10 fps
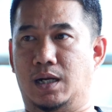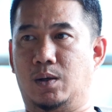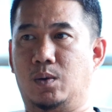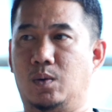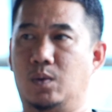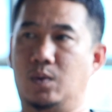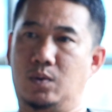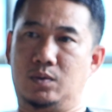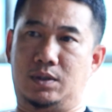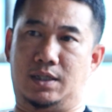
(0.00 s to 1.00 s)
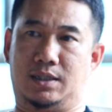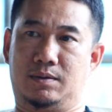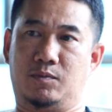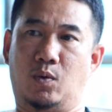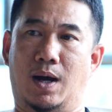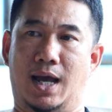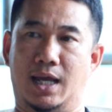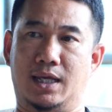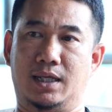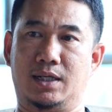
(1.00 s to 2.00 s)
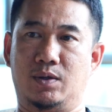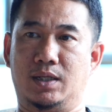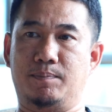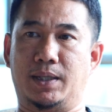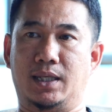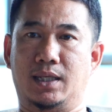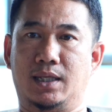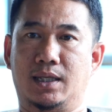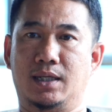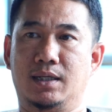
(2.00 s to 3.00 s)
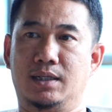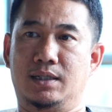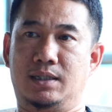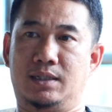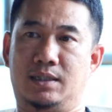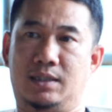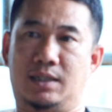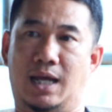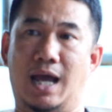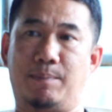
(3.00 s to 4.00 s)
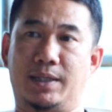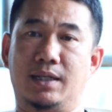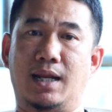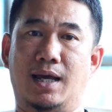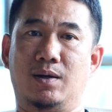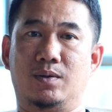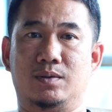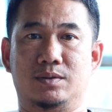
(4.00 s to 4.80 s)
เราควายเดี๋ยวนี้ปีห้าปีที่แล้ว